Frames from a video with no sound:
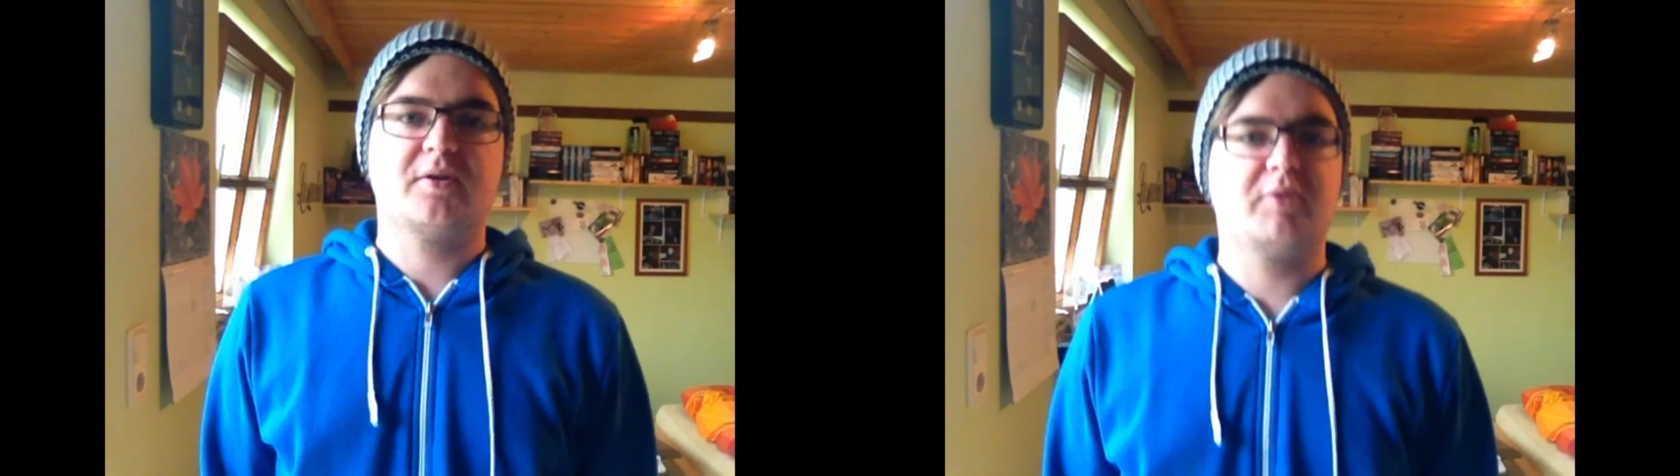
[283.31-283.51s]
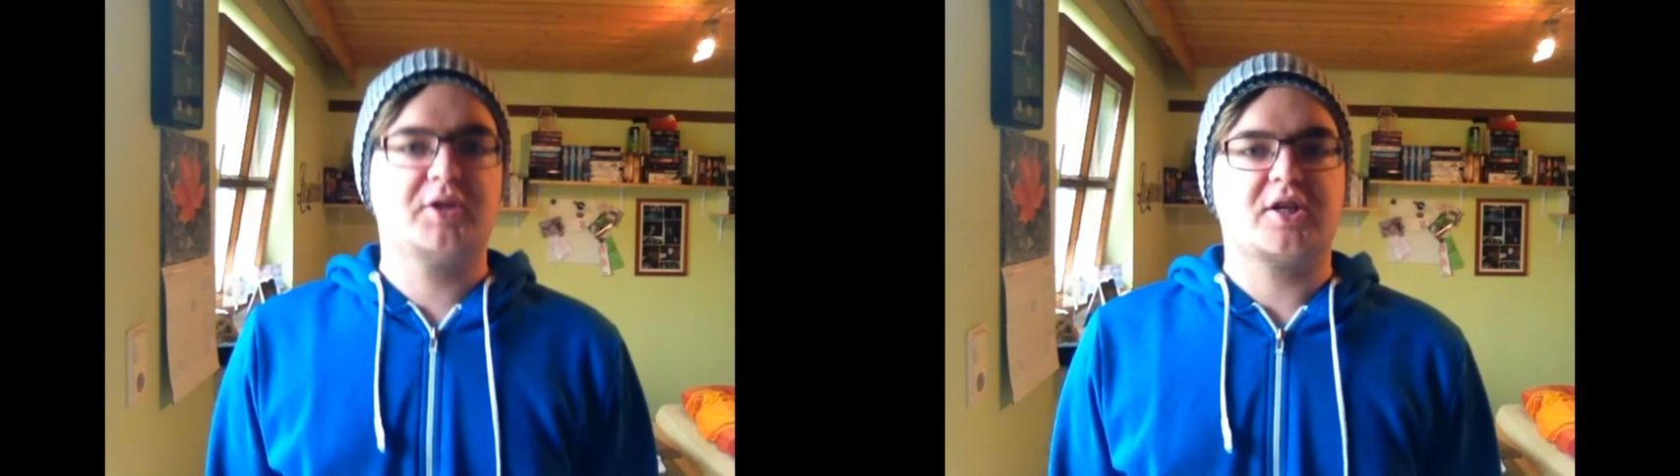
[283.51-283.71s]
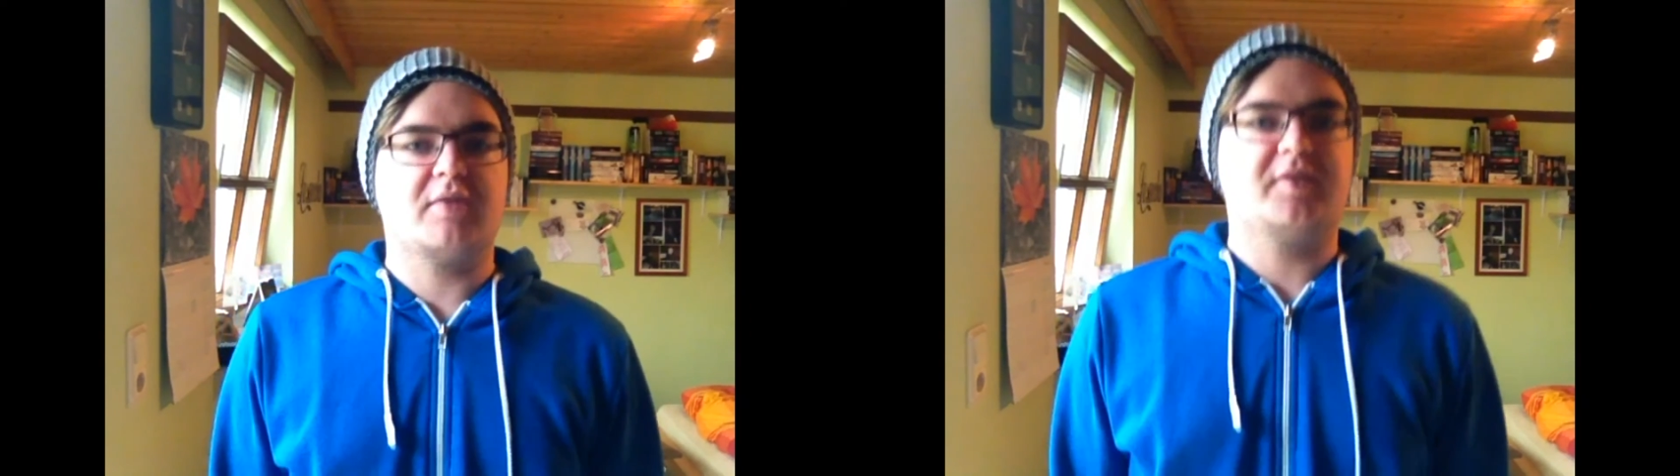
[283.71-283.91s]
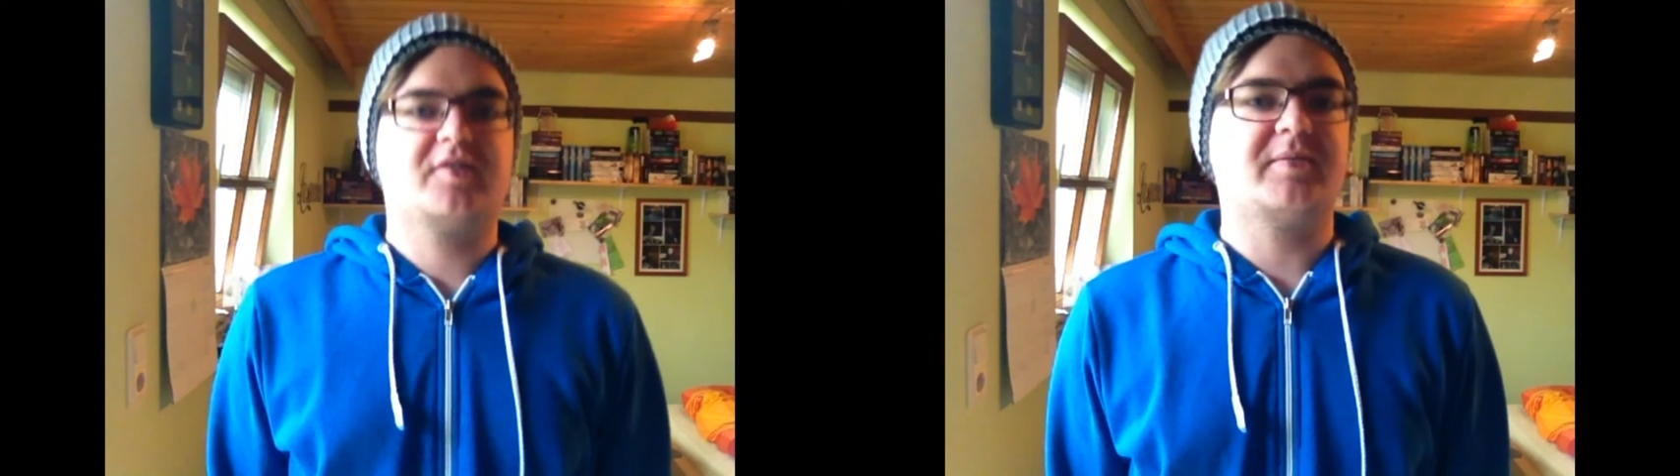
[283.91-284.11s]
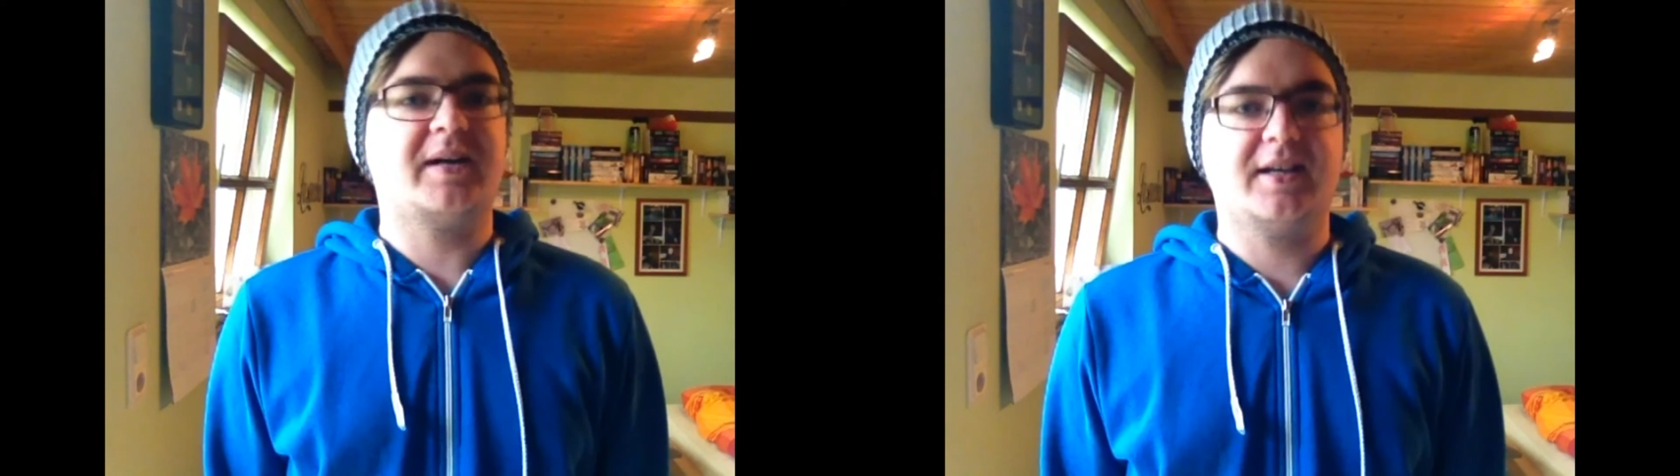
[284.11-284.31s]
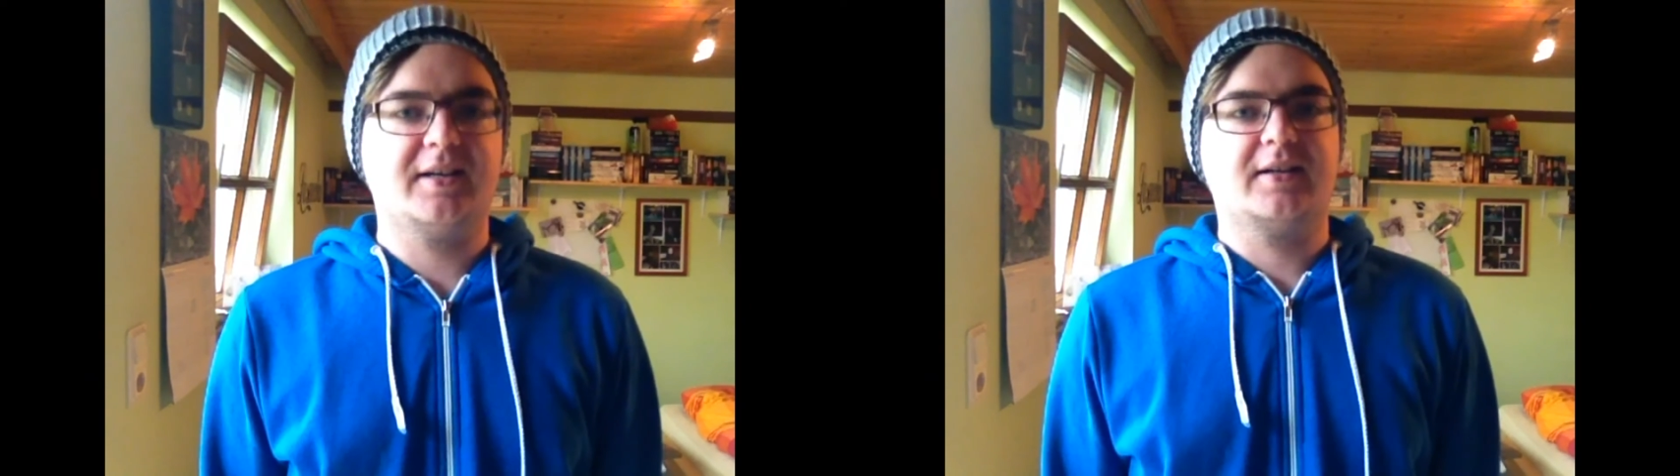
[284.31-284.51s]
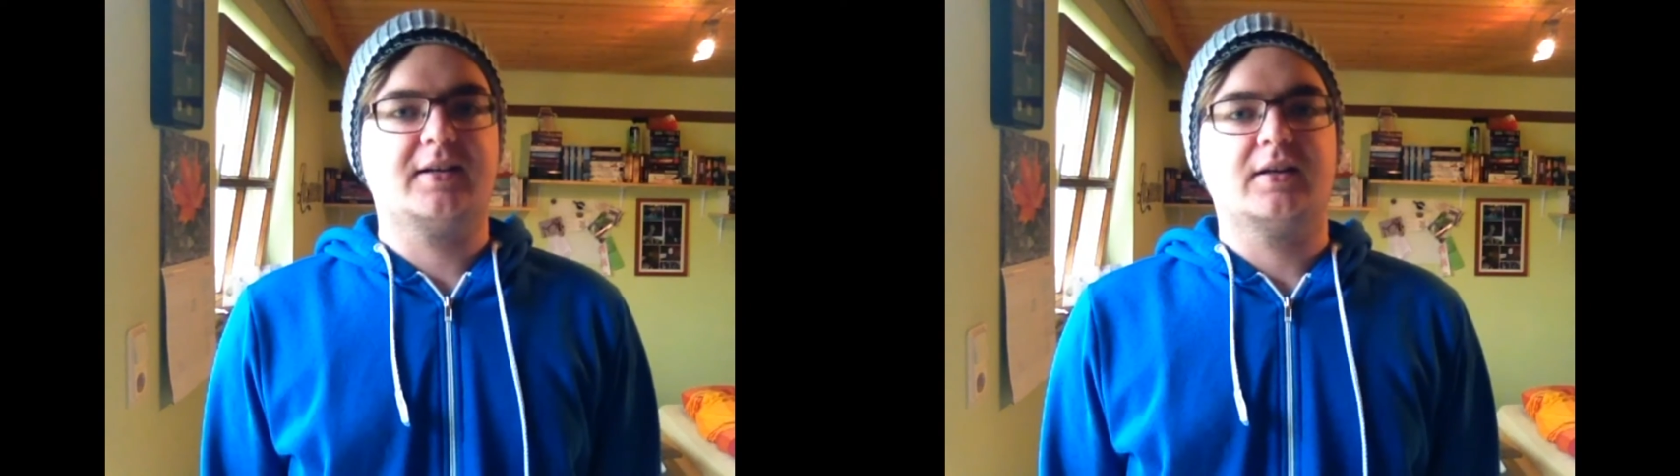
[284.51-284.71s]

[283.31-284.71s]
Queen Staffel 2?